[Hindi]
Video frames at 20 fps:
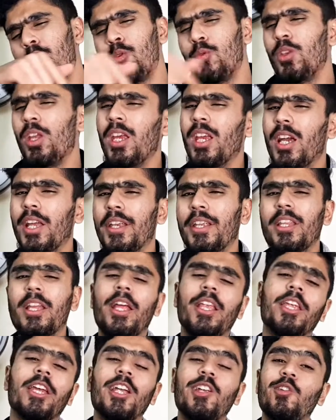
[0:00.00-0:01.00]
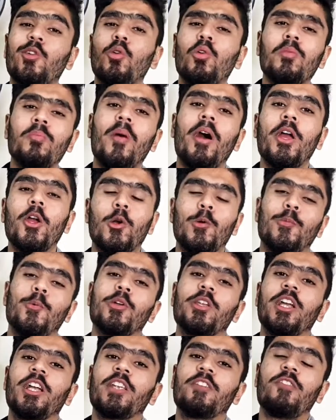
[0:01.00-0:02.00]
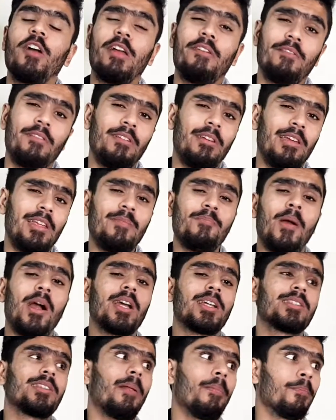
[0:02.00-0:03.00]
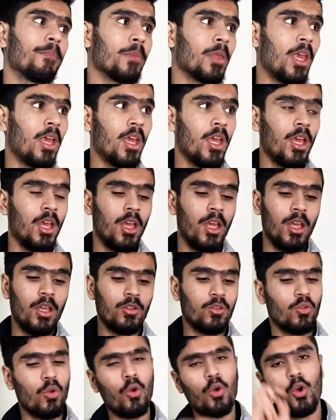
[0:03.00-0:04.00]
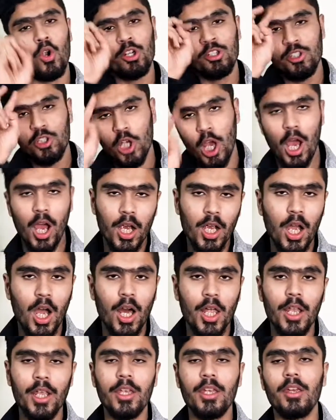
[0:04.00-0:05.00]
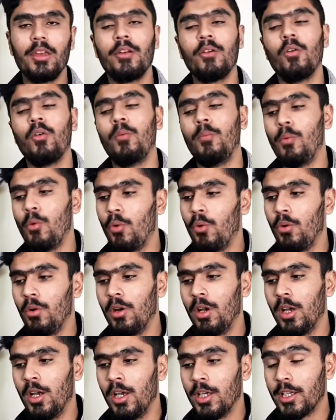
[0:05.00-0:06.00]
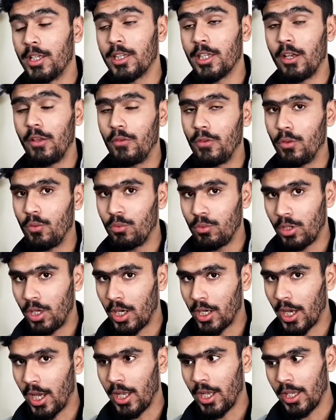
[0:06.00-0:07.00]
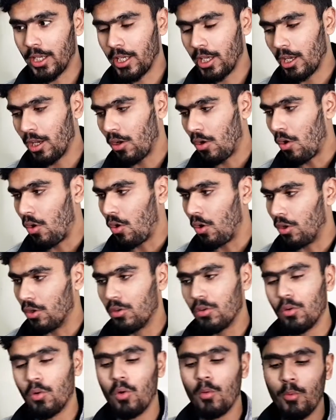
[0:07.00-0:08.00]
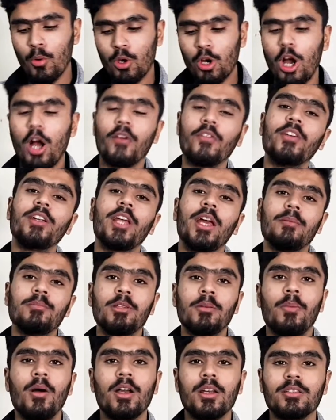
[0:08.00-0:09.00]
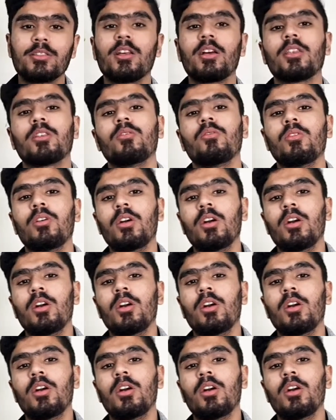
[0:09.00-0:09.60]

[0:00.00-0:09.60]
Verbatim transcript: क्यों नहीं खरीदना यानी कि डोंट बाय ओप्पो ए फाइव इन पाकिस्तान सो कॉल्ड शाहकार है ये ओप्पो की तरफ से उनका कहना ये है और ओप्पो काफ़ी टाइम से पाकिस्तानियों